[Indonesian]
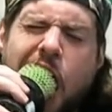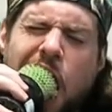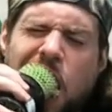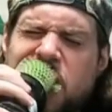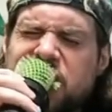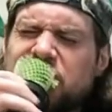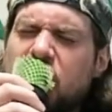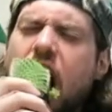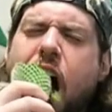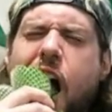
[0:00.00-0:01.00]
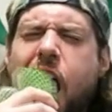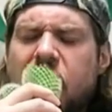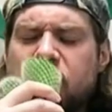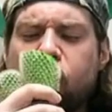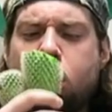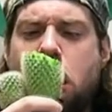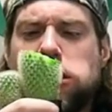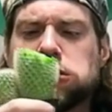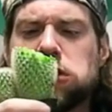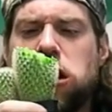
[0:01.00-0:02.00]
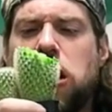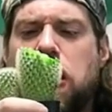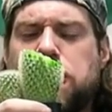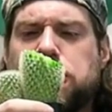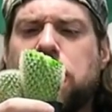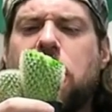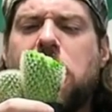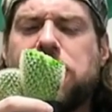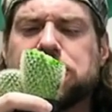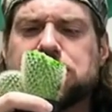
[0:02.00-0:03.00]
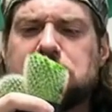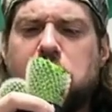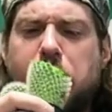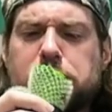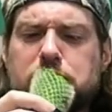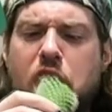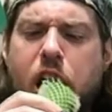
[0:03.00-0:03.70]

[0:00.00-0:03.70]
Apakah kamu minat bikin channel dengan konten seperti mereka?